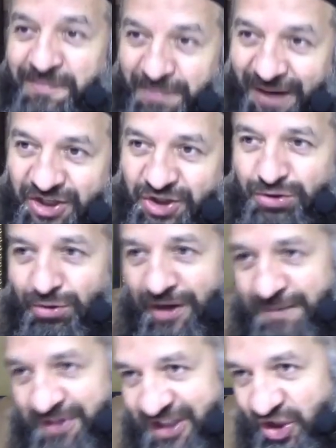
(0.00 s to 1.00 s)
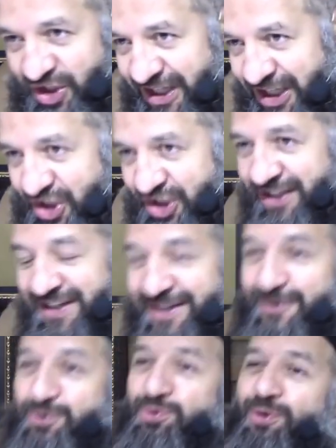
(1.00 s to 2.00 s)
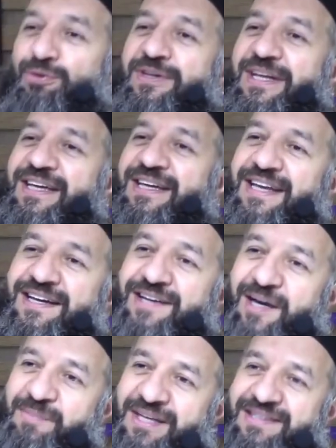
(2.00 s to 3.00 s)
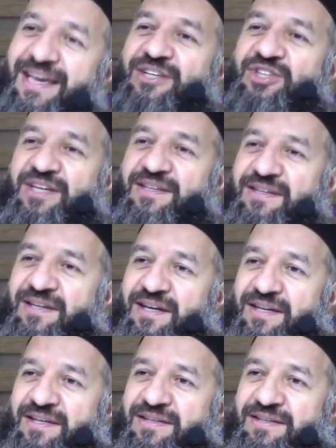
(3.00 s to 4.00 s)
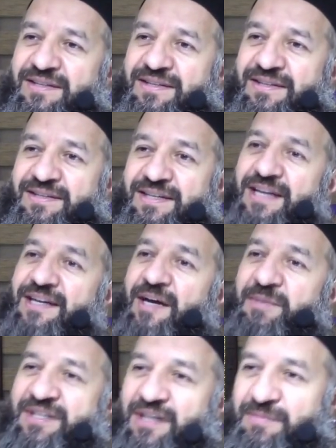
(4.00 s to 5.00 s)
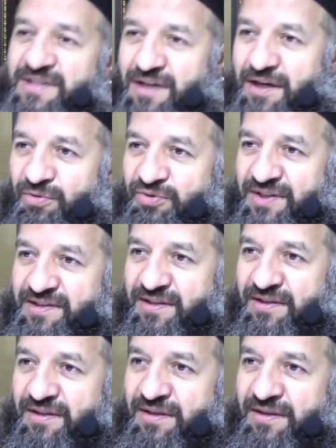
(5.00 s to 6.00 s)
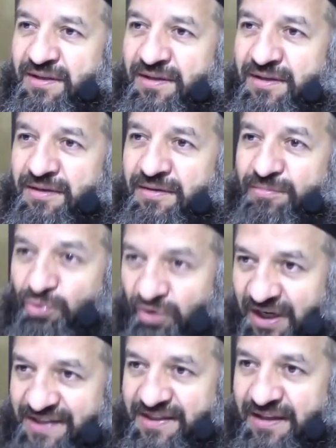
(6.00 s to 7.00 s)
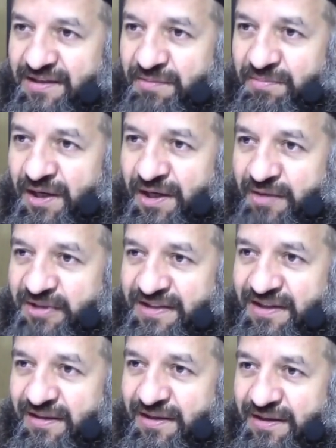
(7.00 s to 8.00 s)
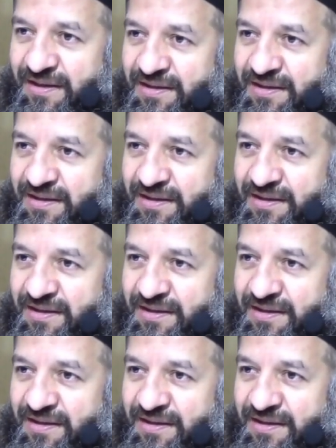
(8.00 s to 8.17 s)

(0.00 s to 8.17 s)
baş sona bitiştiği için sonunda da gene rahmet gelecek dedi yani. Gene rahmetine mazhar olacağız dedi. Bunu kastetti İbn Arabi Hazretleri.